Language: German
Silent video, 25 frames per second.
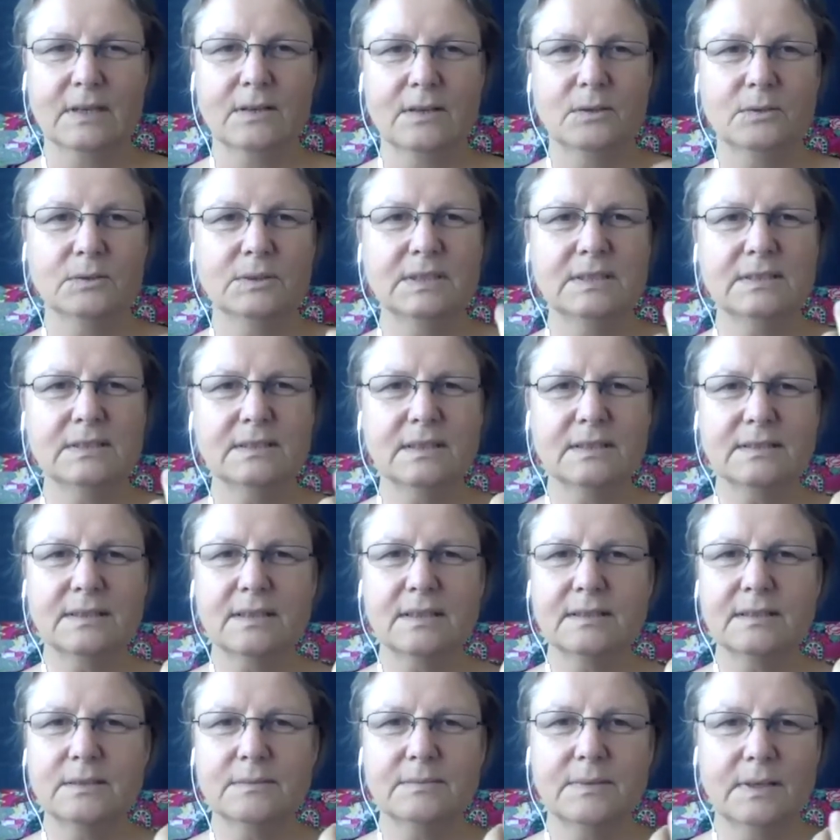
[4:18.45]
Und dieser
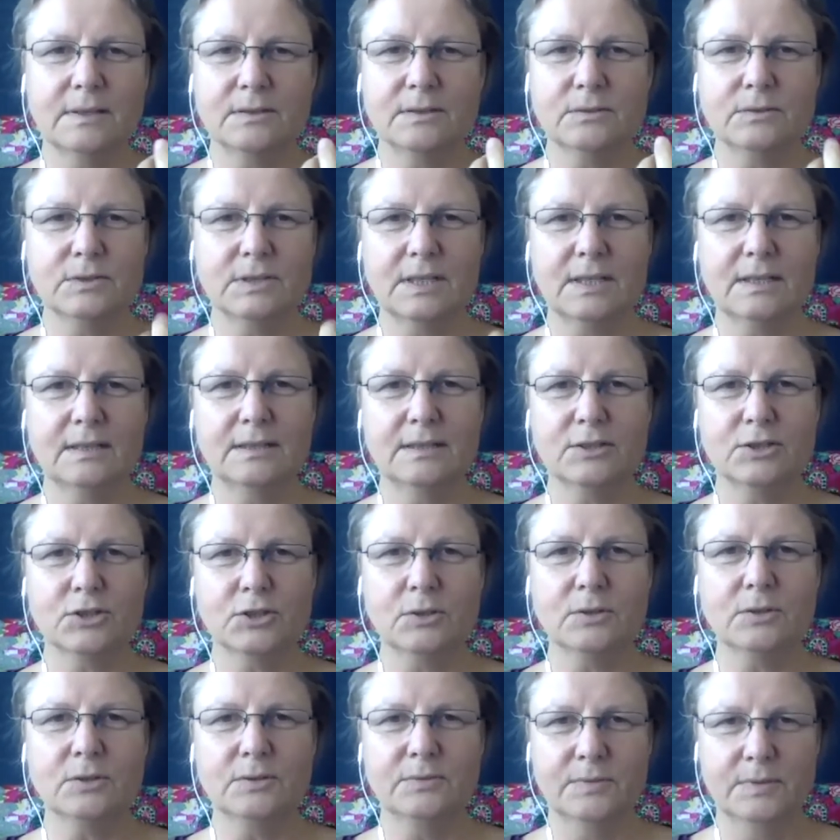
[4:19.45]
Satz war ein totaler
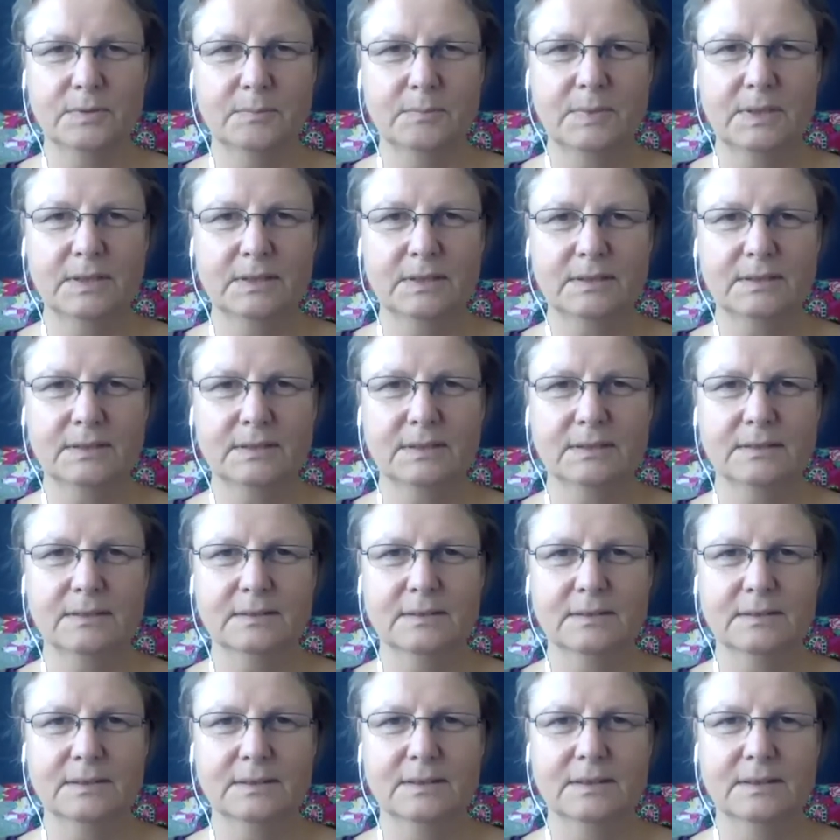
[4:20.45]
Schock für mich,
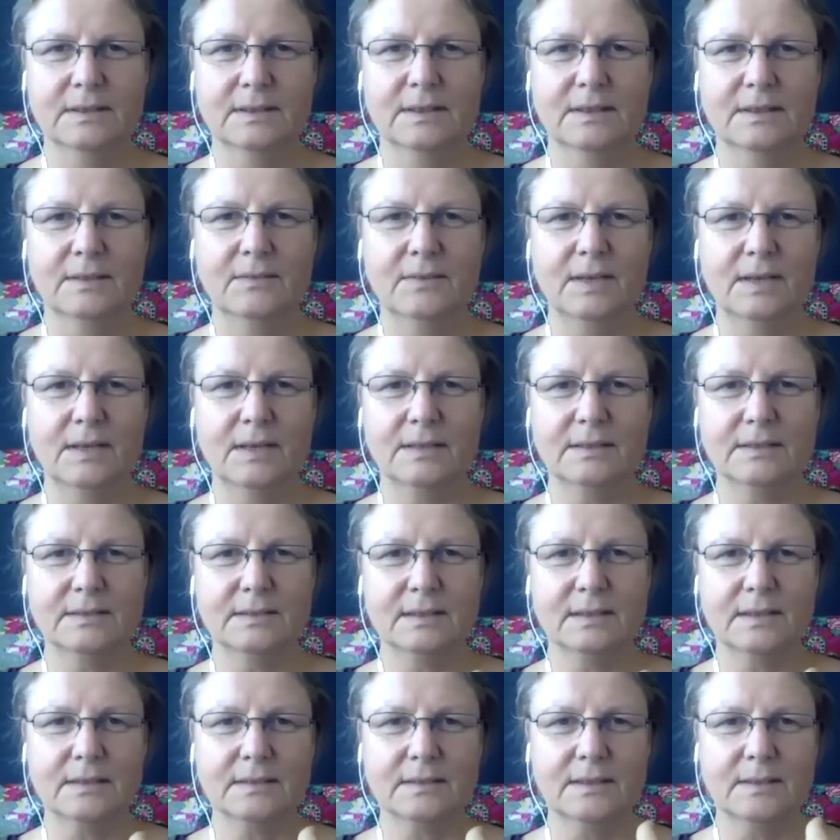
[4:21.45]
weil ich
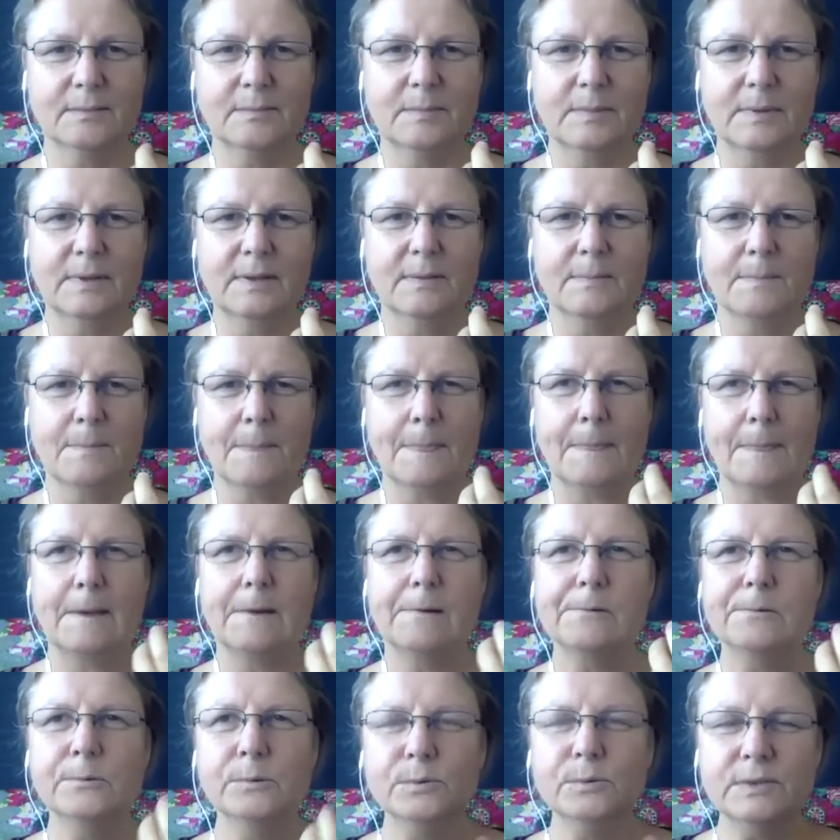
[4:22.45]
gesagt habe,
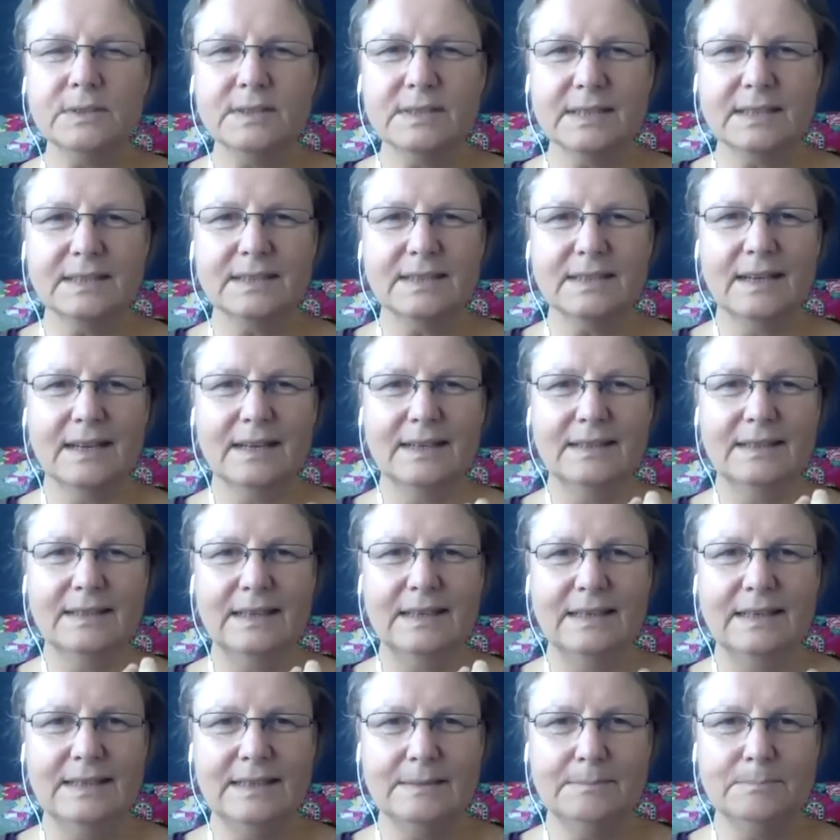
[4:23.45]
Unsicherheit
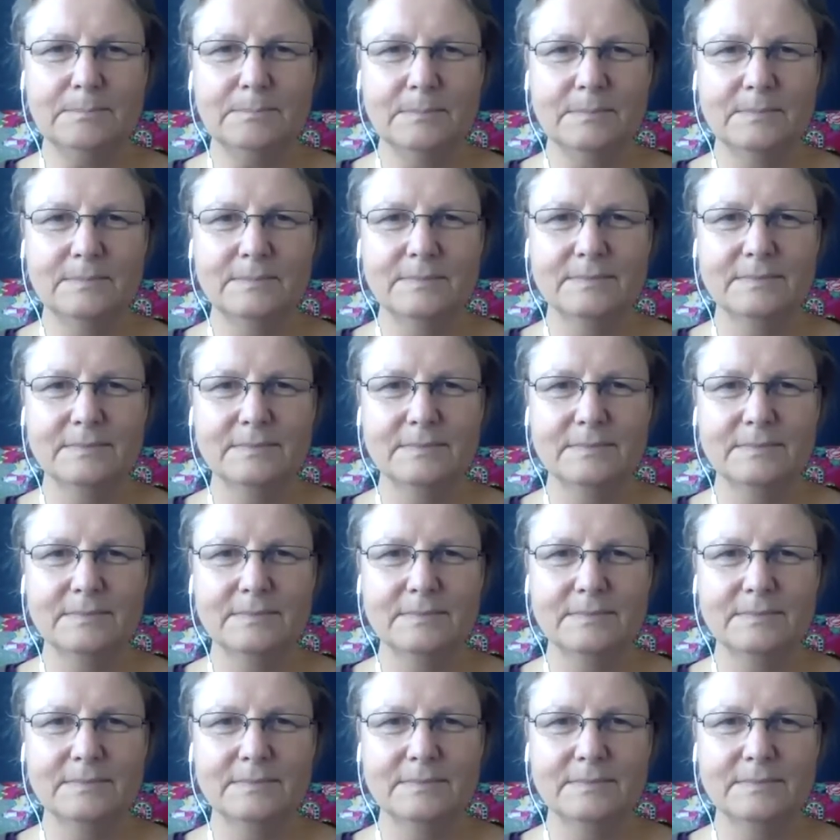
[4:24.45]
lieben.